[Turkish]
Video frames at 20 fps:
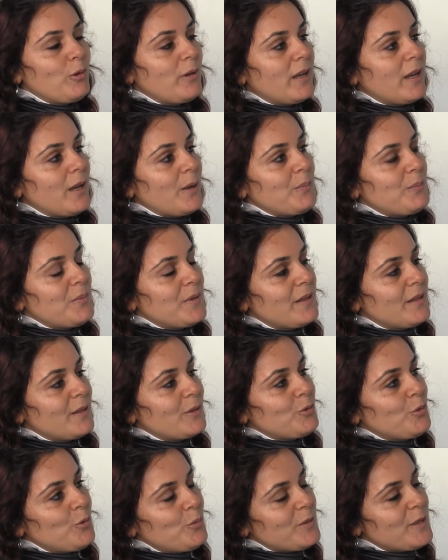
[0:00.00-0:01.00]
olarak
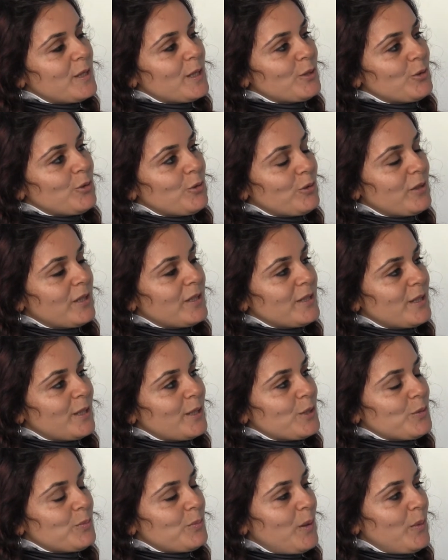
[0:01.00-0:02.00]
bir tüp sektöründe
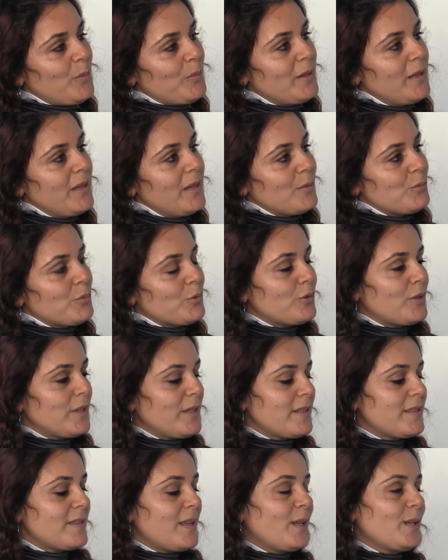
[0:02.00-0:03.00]
çalışmam burada
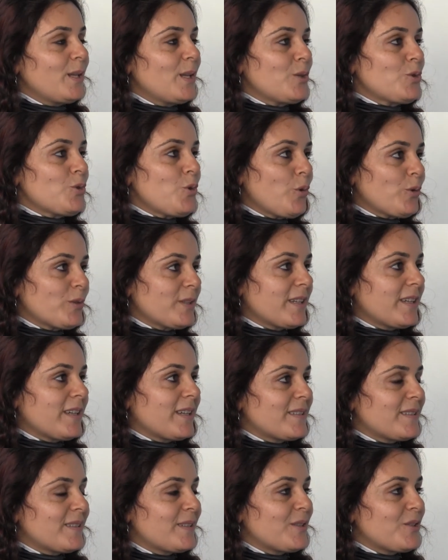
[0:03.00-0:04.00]
insanların çok
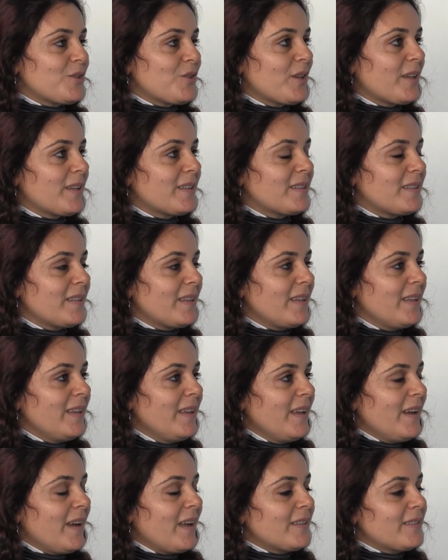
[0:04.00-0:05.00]
dikkatini çekti.
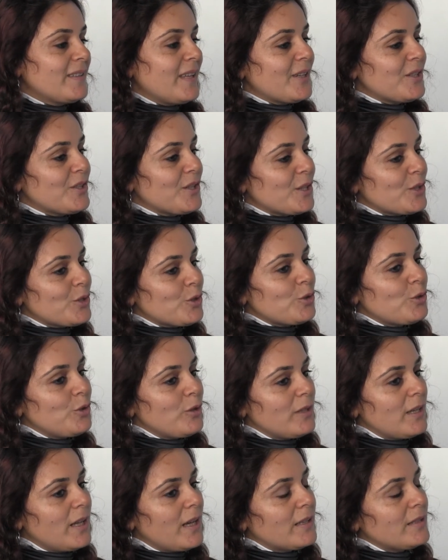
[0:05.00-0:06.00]
Hatta
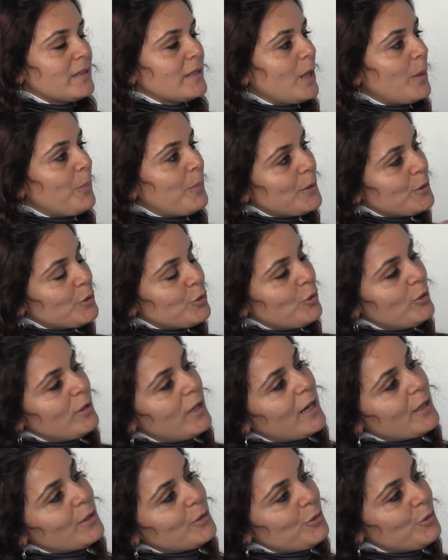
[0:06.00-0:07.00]
şaşırıyorlardı,
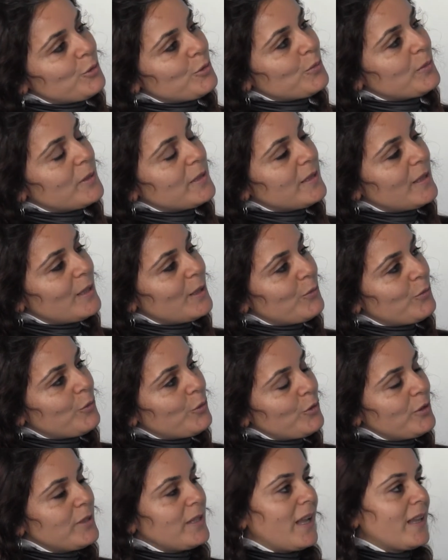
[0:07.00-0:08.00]
kapatıyorlardı yüzüme
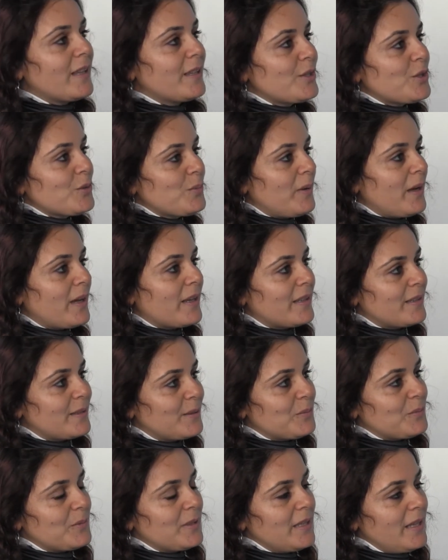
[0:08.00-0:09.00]
telefonu yanlış mı
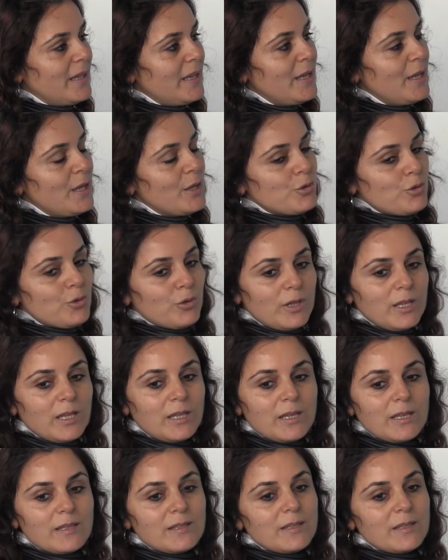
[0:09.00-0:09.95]
aradım diye. Çünkü ilk